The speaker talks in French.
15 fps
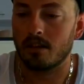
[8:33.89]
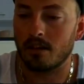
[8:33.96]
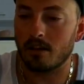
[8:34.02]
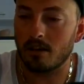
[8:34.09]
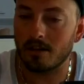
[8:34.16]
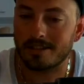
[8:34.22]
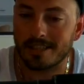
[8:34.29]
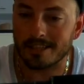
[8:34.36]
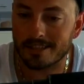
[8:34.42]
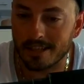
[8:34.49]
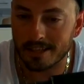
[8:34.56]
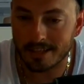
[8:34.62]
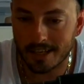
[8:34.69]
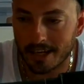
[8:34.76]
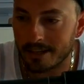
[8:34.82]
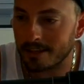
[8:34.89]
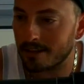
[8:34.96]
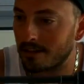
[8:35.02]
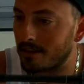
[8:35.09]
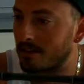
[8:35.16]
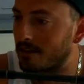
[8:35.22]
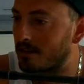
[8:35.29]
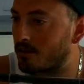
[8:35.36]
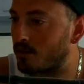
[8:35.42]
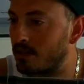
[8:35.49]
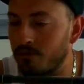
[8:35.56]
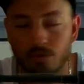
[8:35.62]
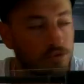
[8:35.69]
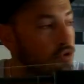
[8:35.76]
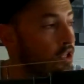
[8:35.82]
Euh, ça, c'est une canne au
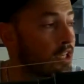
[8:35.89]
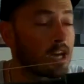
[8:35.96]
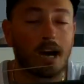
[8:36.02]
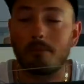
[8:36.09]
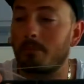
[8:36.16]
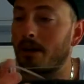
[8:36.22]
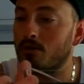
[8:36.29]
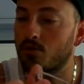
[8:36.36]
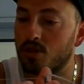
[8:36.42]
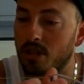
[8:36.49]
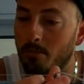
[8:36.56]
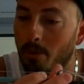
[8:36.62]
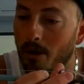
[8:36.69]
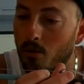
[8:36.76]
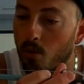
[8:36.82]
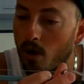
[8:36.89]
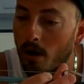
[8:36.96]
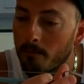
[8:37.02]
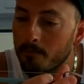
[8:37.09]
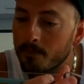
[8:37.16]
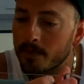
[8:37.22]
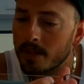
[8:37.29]
niveau des grammage ou je sais pas quoi.